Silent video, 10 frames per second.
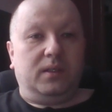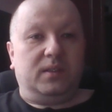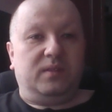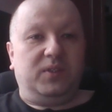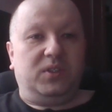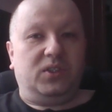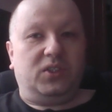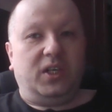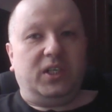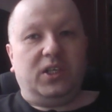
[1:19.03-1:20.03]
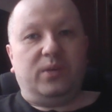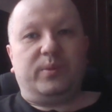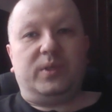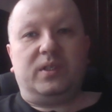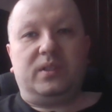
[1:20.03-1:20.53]
z wyciszeniem
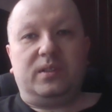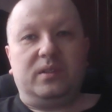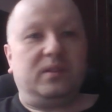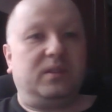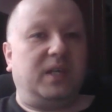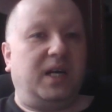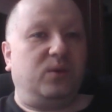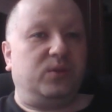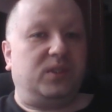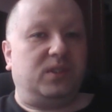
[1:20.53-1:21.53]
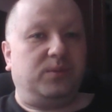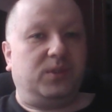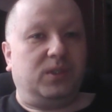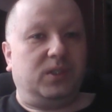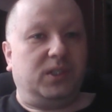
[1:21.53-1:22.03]
aut, z tym
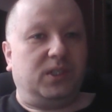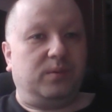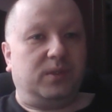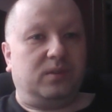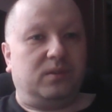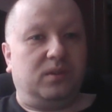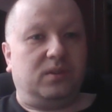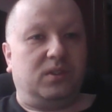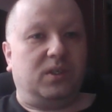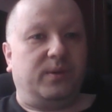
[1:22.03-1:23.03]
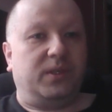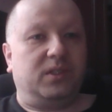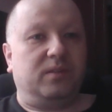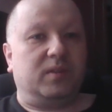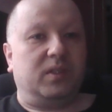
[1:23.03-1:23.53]
silnikiem jest on dosyć
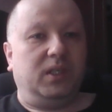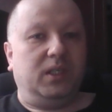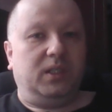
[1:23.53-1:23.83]
hałaśliwy